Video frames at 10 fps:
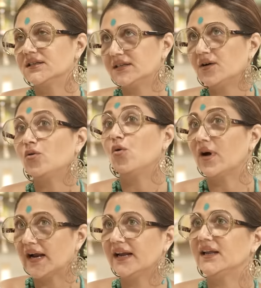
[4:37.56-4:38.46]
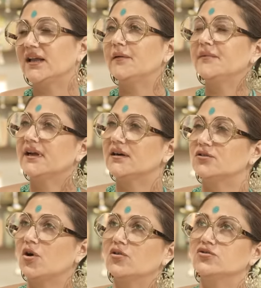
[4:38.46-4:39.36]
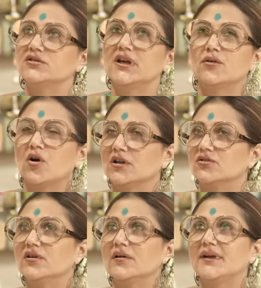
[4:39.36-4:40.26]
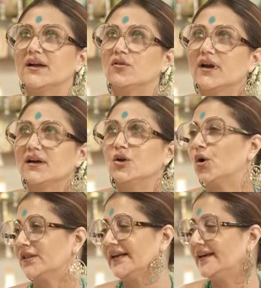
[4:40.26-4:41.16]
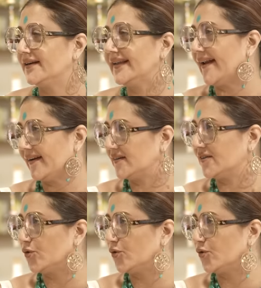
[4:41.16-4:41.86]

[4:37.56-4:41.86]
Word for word: সেটা ওখানে কি আমি একটা ধরো যদি হঠাৎ করে আমি এখন একটা নর্থ ইন্ডিয়ান ক্যারেক্টার